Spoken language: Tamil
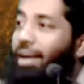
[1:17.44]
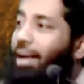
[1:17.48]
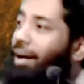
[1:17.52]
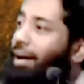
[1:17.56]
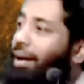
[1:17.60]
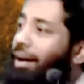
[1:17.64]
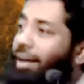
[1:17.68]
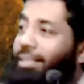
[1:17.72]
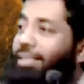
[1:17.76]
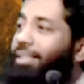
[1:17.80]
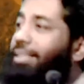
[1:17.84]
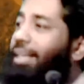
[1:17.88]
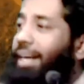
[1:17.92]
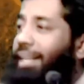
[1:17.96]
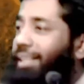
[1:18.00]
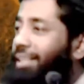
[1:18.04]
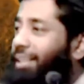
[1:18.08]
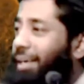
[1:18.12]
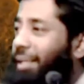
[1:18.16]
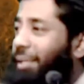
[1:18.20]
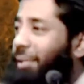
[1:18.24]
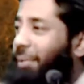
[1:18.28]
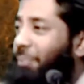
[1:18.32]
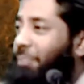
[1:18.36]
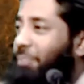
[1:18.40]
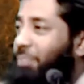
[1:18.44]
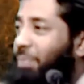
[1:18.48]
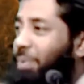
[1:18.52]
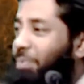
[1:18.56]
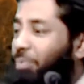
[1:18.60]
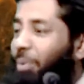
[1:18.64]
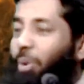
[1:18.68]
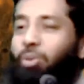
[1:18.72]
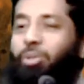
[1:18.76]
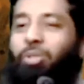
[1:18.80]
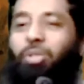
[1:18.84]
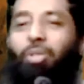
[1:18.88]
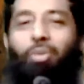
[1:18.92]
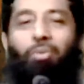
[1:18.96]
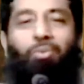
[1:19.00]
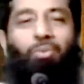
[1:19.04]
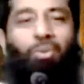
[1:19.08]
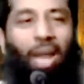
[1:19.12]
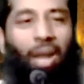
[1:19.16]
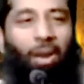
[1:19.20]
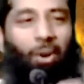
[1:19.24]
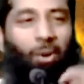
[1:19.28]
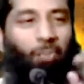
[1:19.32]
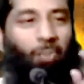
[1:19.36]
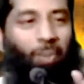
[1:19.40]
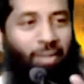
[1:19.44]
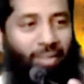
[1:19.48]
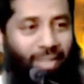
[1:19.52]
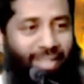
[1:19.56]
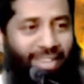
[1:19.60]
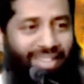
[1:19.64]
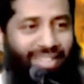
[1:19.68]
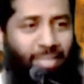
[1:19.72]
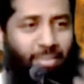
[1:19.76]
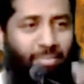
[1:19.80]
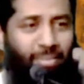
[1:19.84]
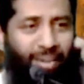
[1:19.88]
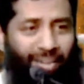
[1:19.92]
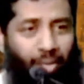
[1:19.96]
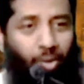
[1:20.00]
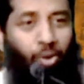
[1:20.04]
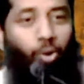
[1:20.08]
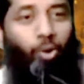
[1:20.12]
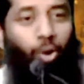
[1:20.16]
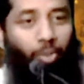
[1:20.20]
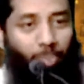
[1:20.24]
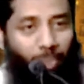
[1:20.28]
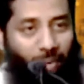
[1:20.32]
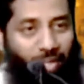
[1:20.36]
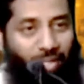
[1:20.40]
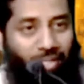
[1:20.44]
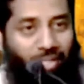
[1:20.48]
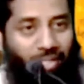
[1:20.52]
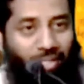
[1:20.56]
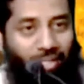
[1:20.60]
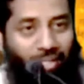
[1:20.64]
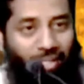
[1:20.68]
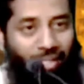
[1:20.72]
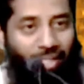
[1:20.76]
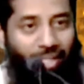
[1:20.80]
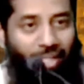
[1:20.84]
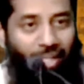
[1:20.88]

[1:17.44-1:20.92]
எல்லாருக்கும் கிடைக்காது மௌத்துக்கு முன்னால் ஒரு பத்து நிமிஷம் மக்களோட பேசி